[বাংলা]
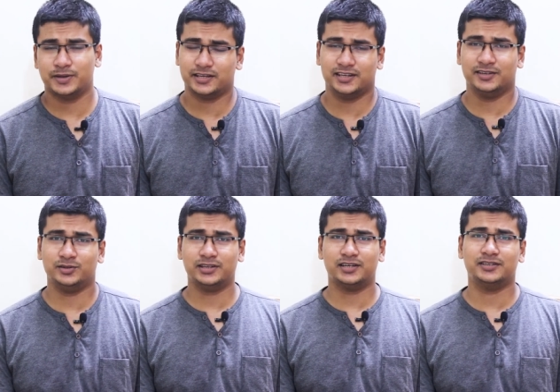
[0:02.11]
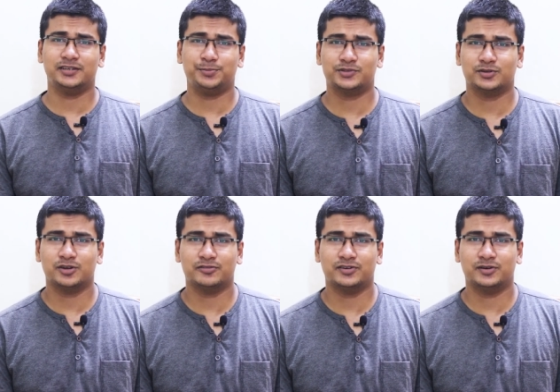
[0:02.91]
back again with another
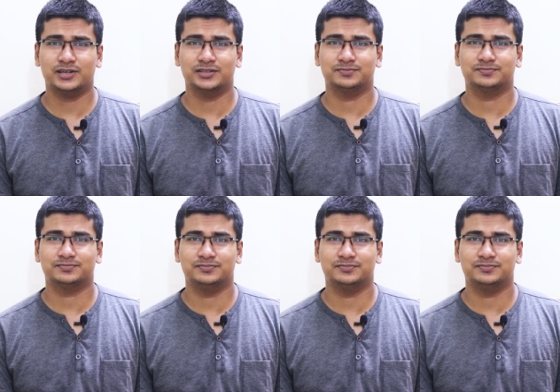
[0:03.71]
episode of our